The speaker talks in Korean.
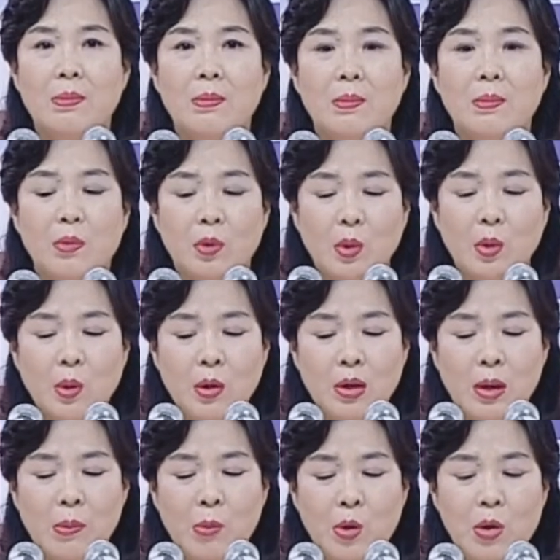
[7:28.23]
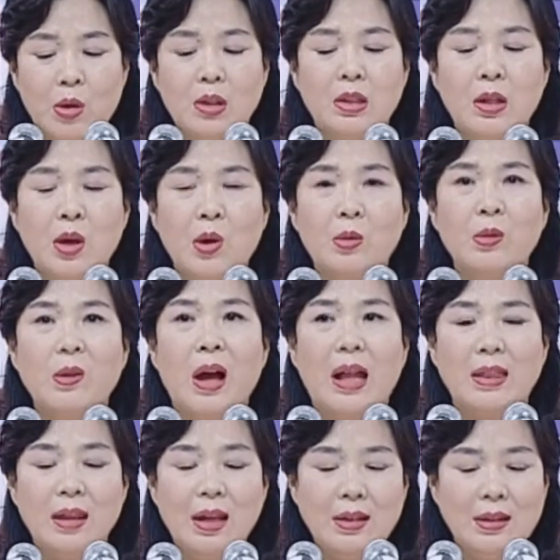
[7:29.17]
이렇게 뭘 의욕도 안
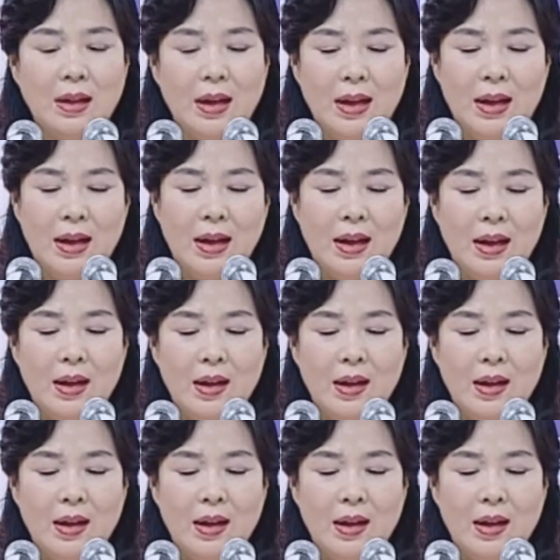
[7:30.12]
난다.